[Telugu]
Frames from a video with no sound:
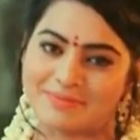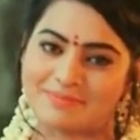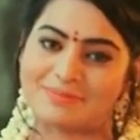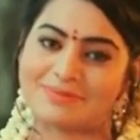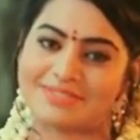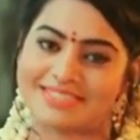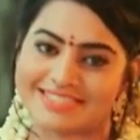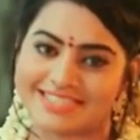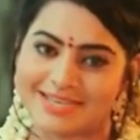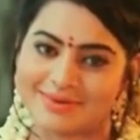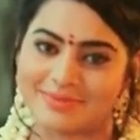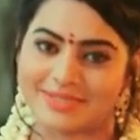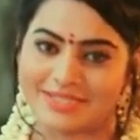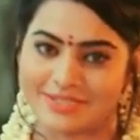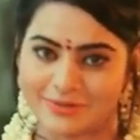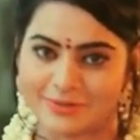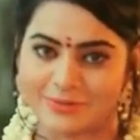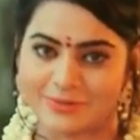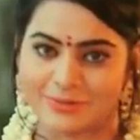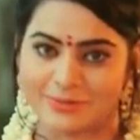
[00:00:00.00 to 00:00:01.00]
మీ పూజా
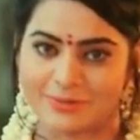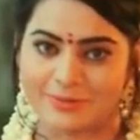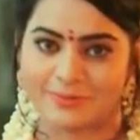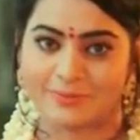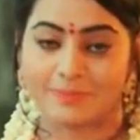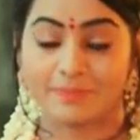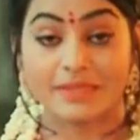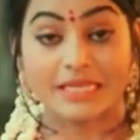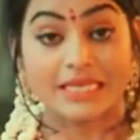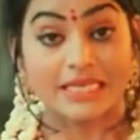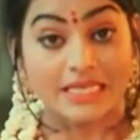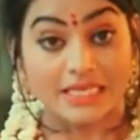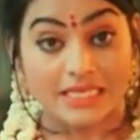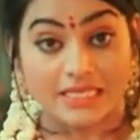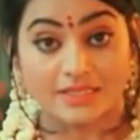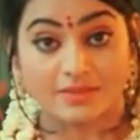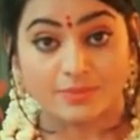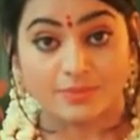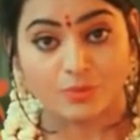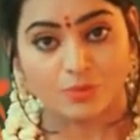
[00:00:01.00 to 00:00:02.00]
సామాగ్రి కొరకు
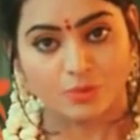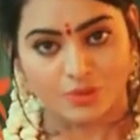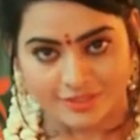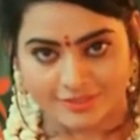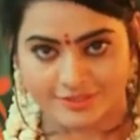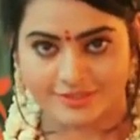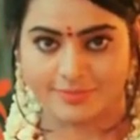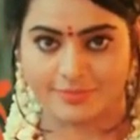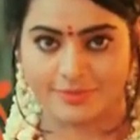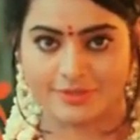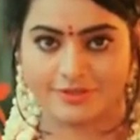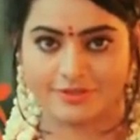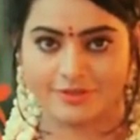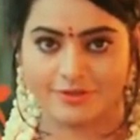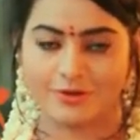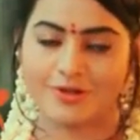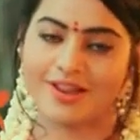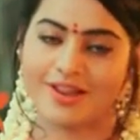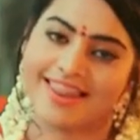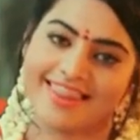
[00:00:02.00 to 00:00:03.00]
ఈ పూజా స్టోర్
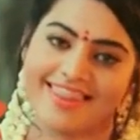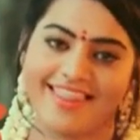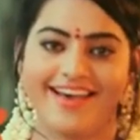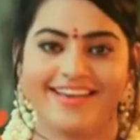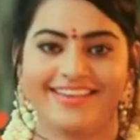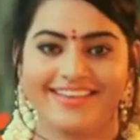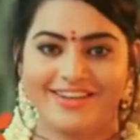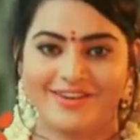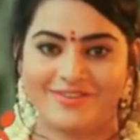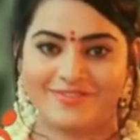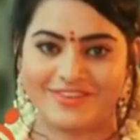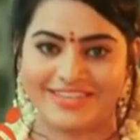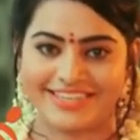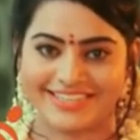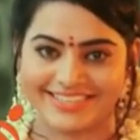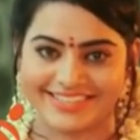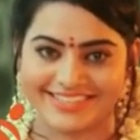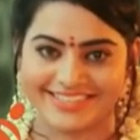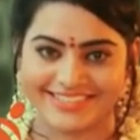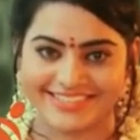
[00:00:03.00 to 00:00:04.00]
డాట్ ఇన్లో లాగిన్ అవ్వండి